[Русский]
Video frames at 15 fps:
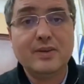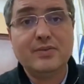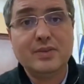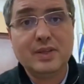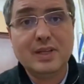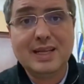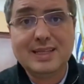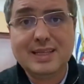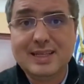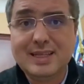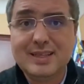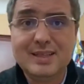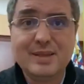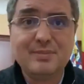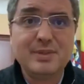Филата
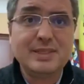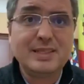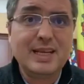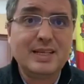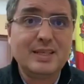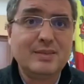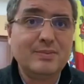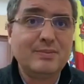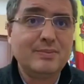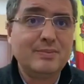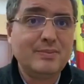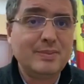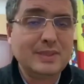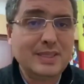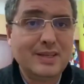написать
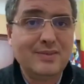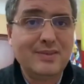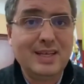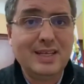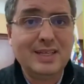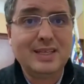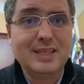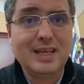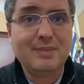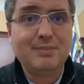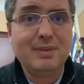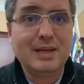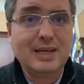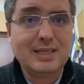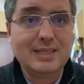заявление, дать
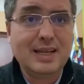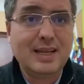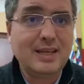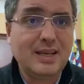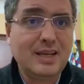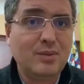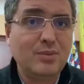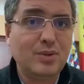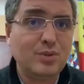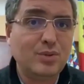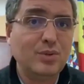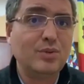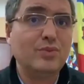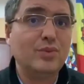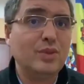показания, как бы,
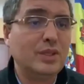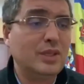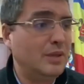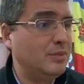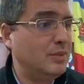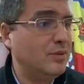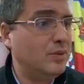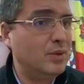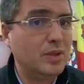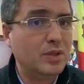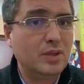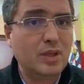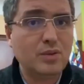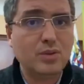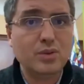что вот там
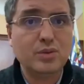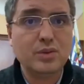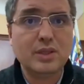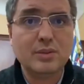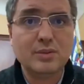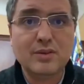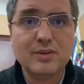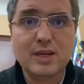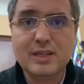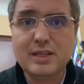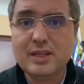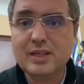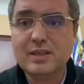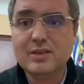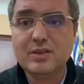Дадону там давали
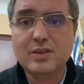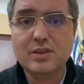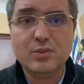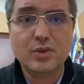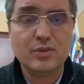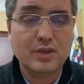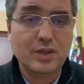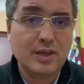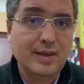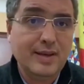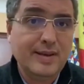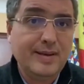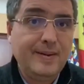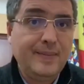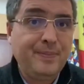деньги за Тимофей.
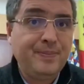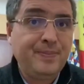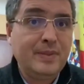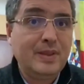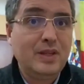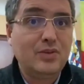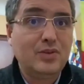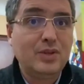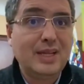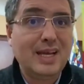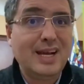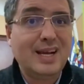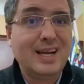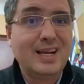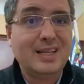Значит,
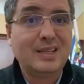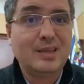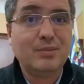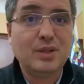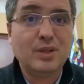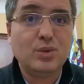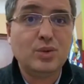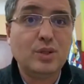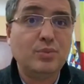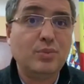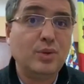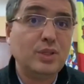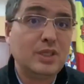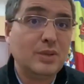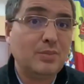так как это было уже
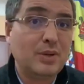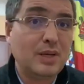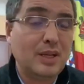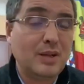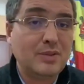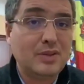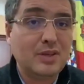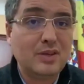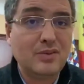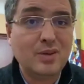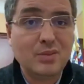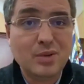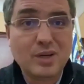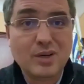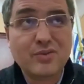после парламентских
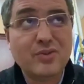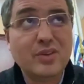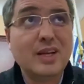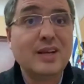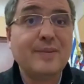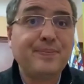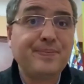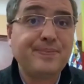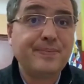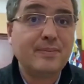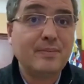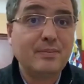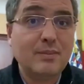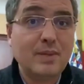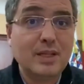выборов, Филя
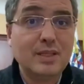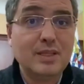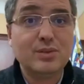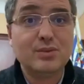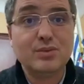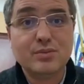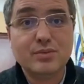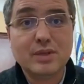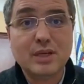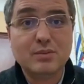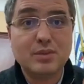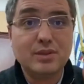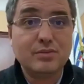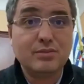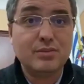молодец, ну, как
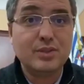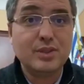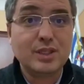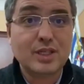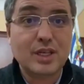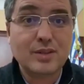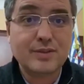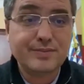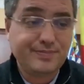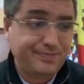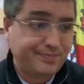бы держал